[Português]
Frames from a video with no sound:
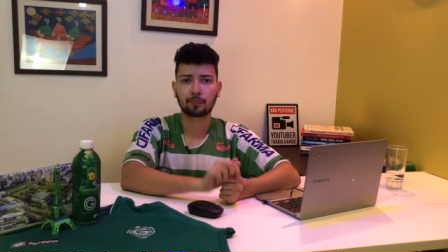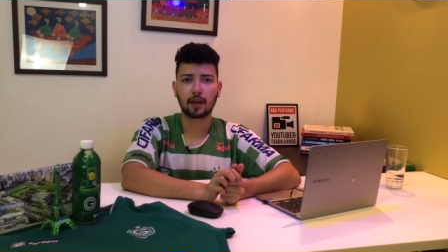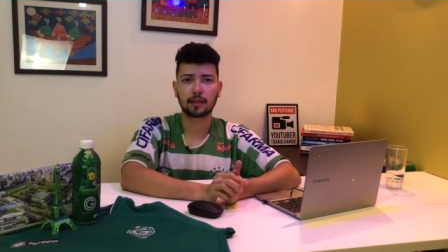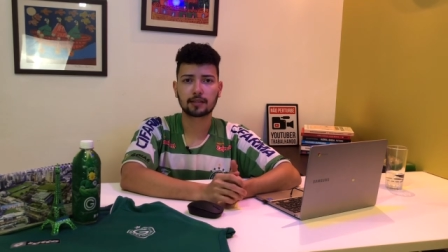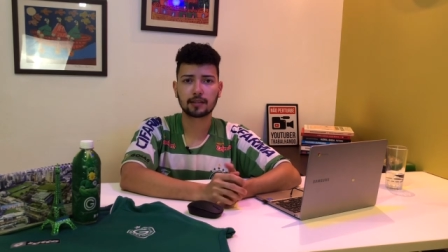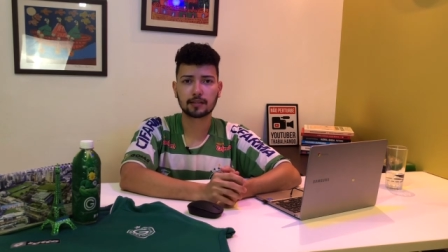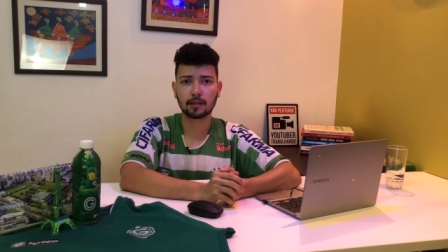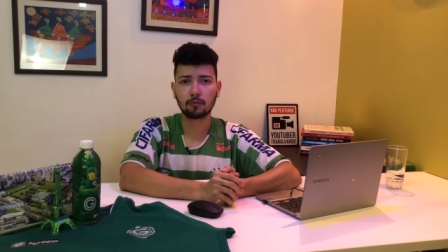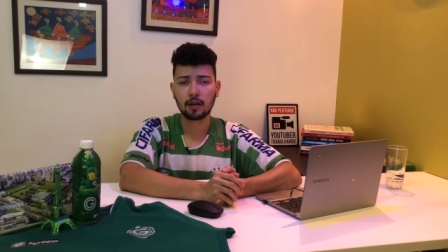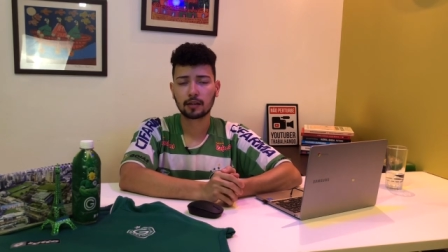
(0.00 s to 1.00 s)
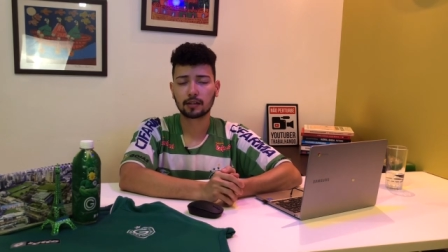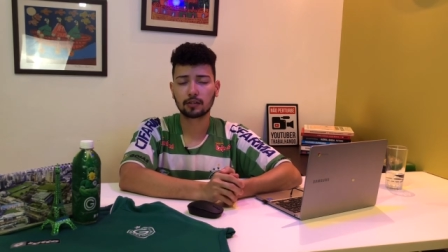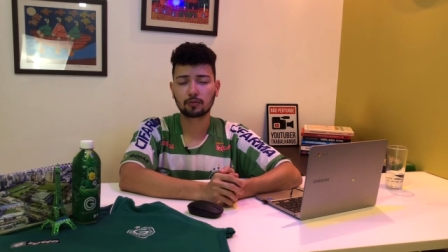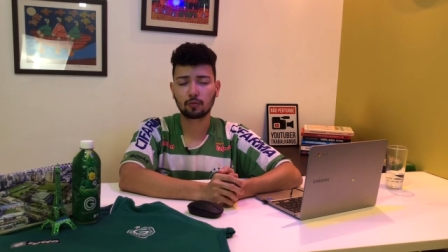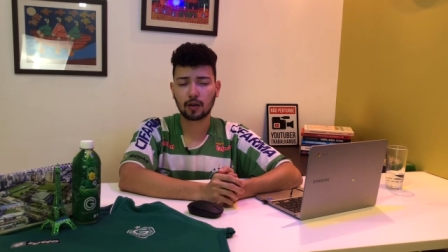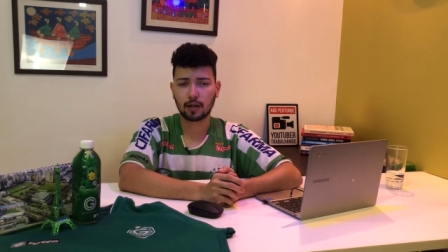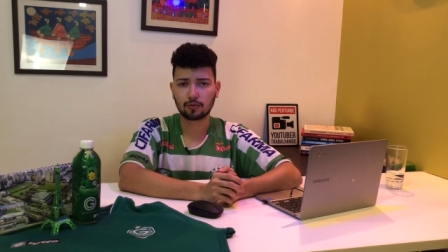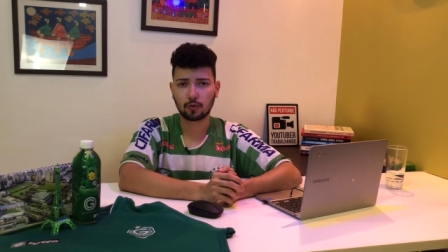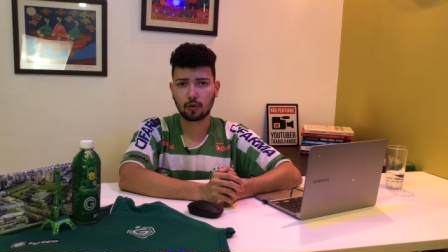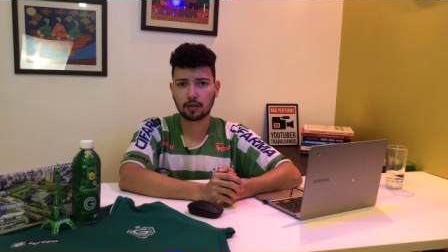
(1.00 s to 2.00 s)
na descrição, tanto o canal
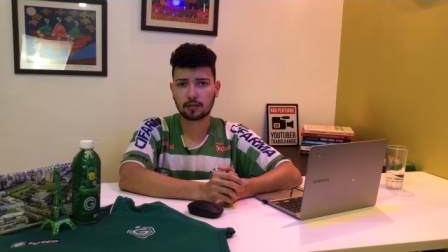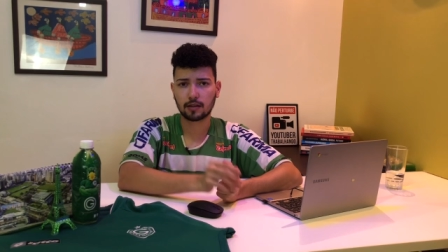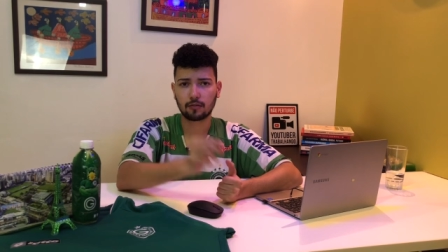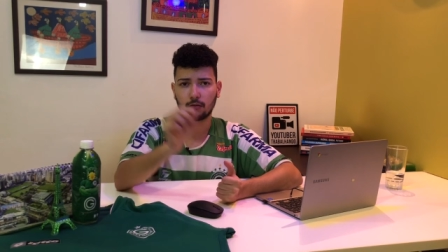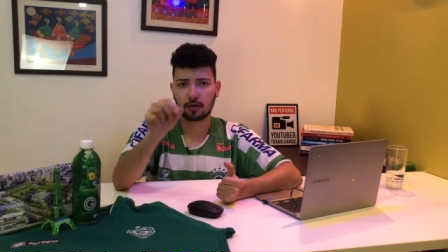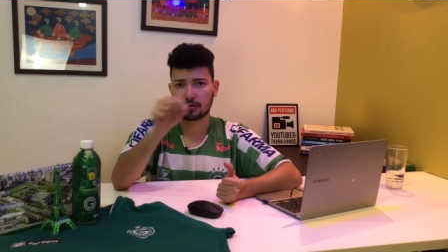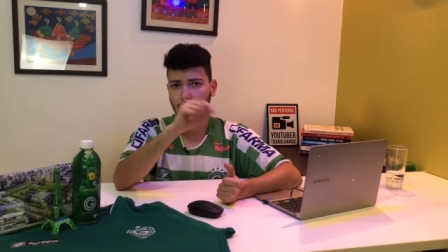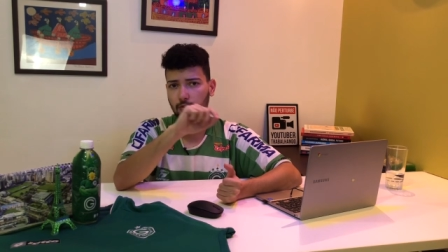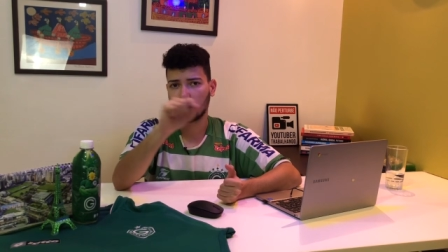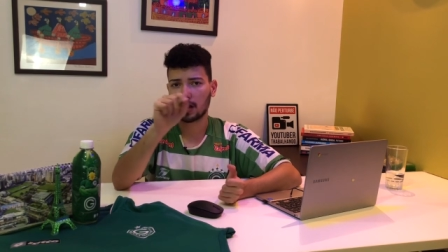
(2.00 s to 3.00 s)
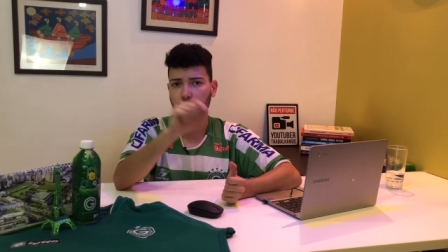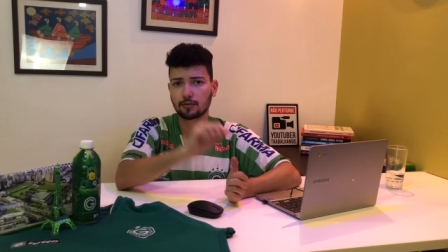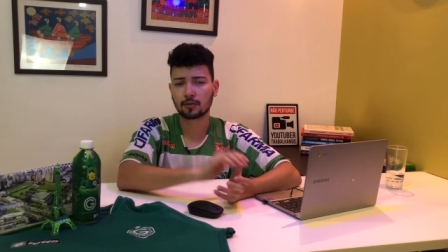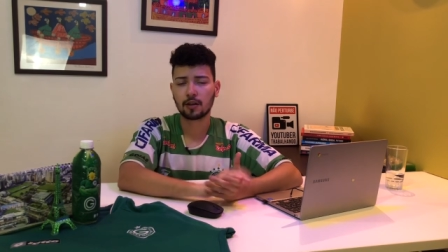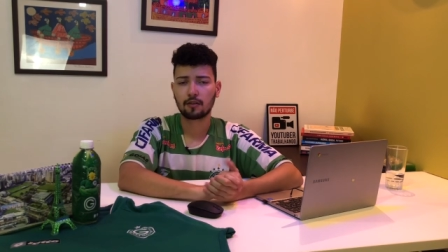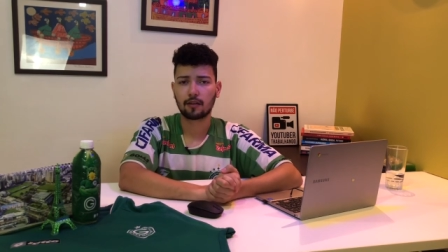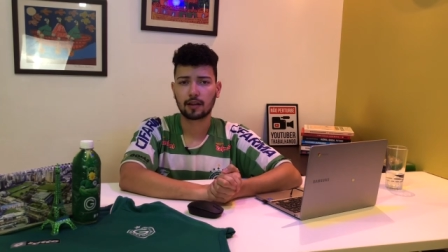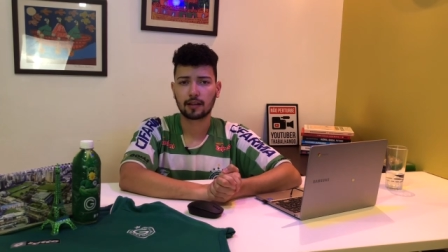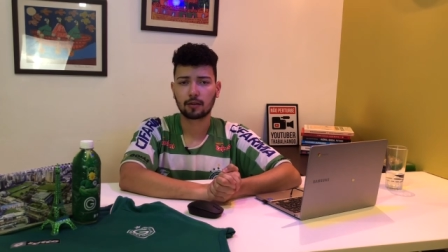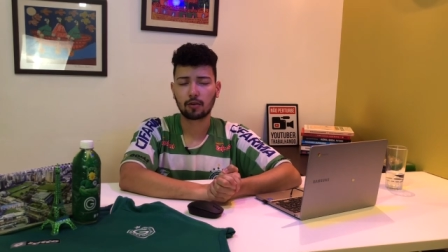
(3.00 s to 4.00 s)
de cortes, né, o Cortes do Goiás News, Deus, vai
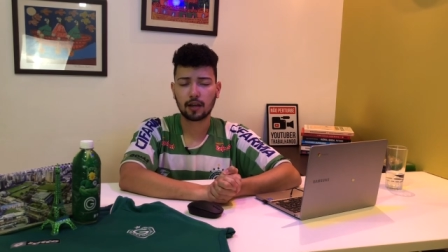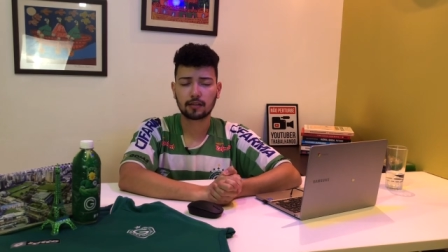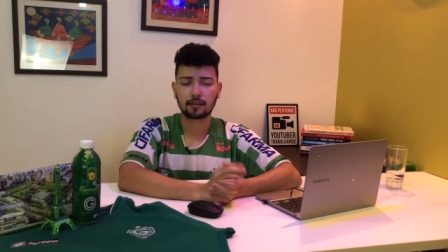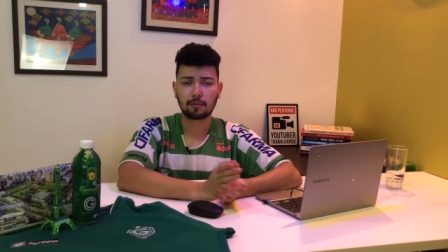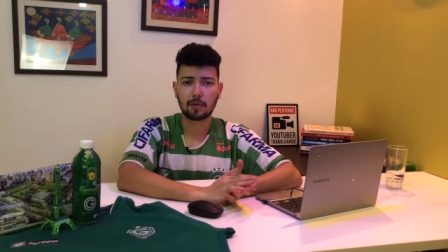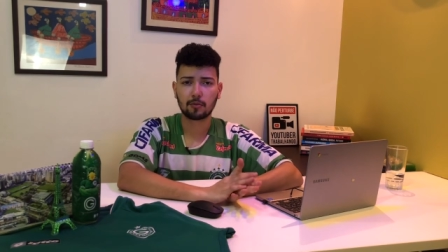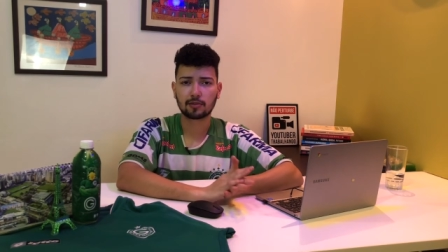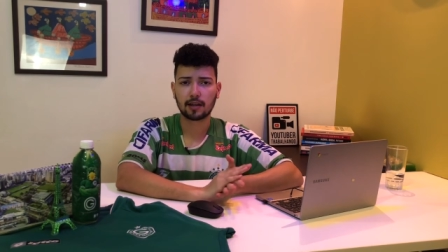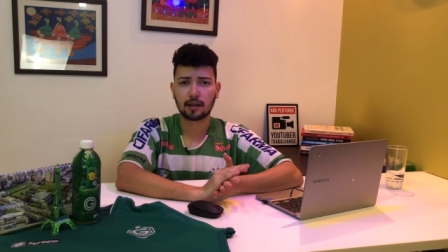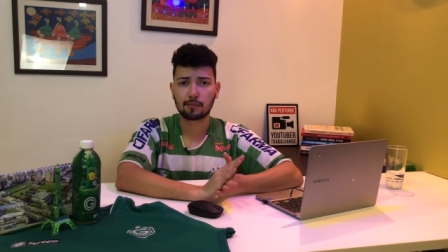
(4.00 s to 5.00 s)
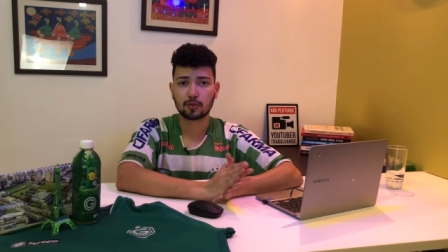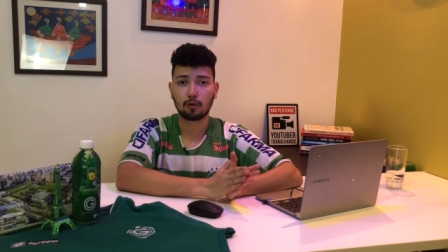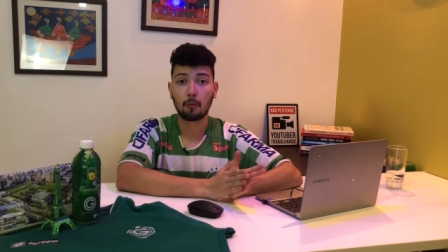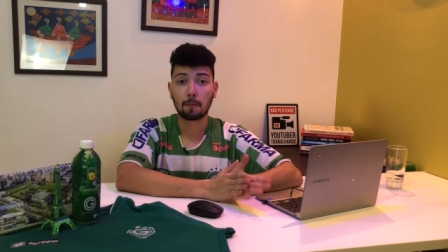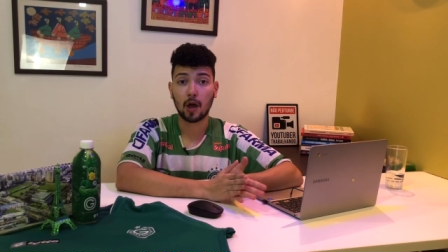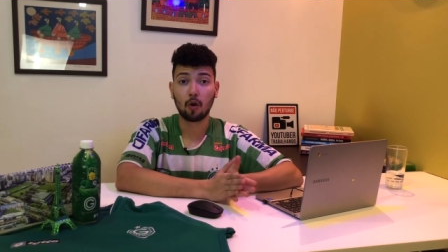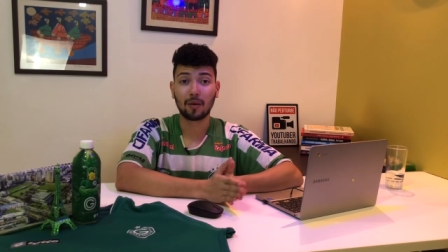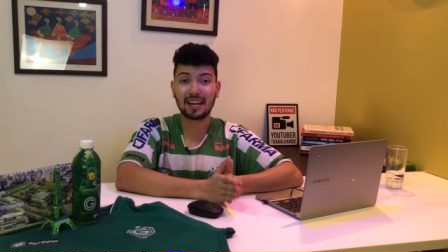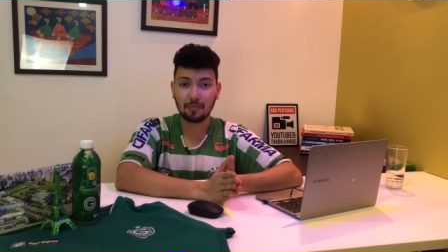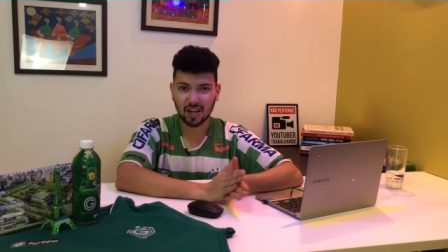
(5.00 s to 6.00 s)
lá dar uma olhada e também meu Instagram pessoal,
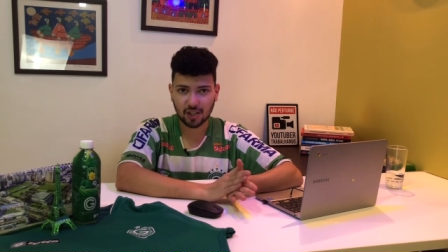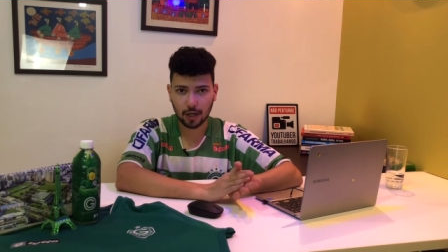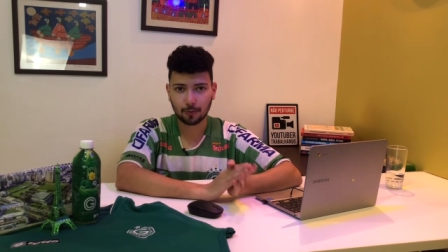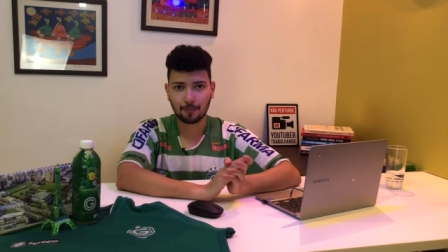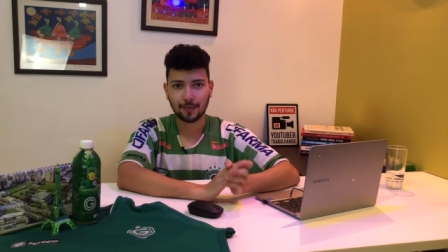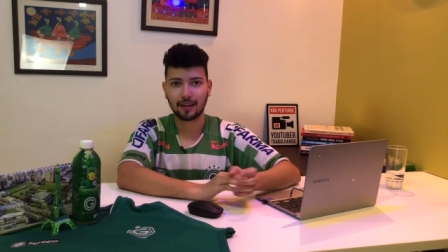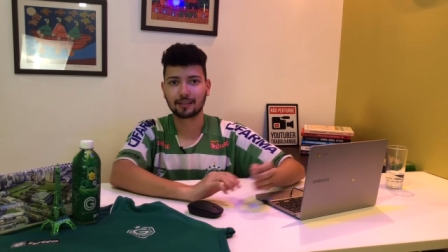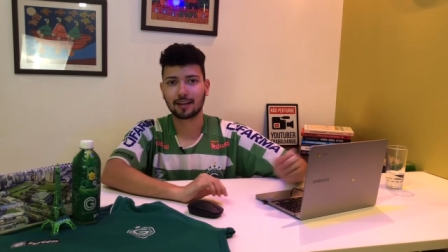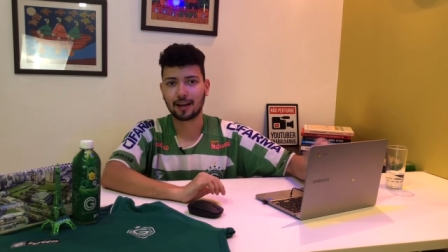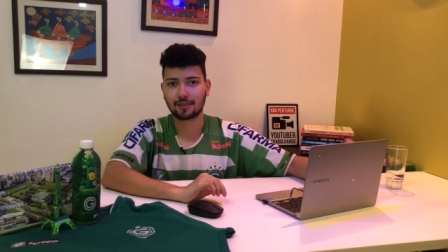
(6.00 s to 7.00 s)
arroba Machado, underline